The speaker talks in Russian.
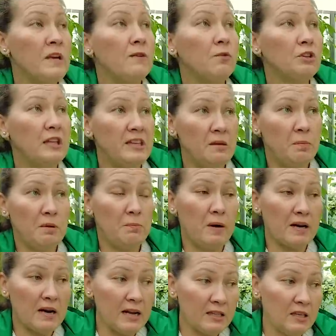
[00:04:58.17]
Вот такие
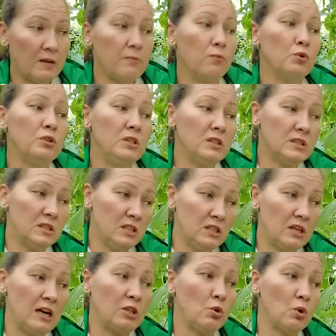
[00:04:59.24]
препараты,
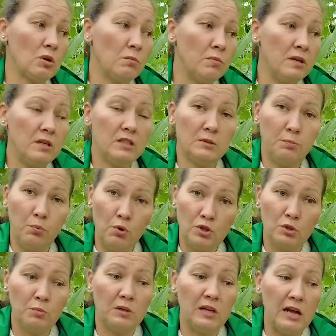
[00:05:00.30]
фунгициды, которые мы
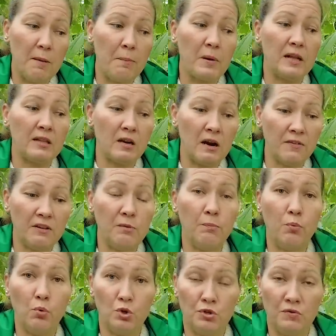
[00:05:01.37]
используем для протравки
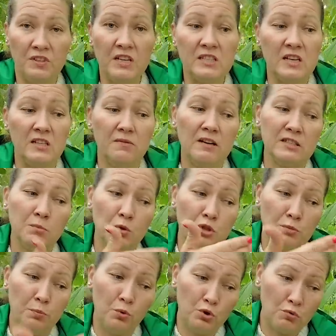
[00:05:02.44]
почвы. Если есть
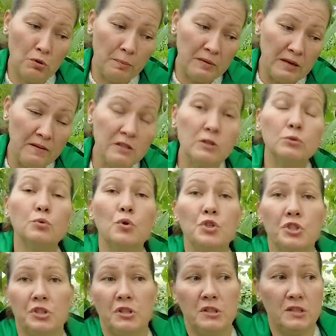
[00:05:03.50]
возможность почву обновить,
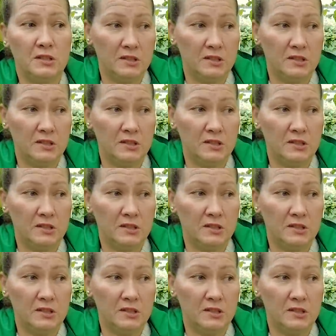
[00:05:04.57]
лучше это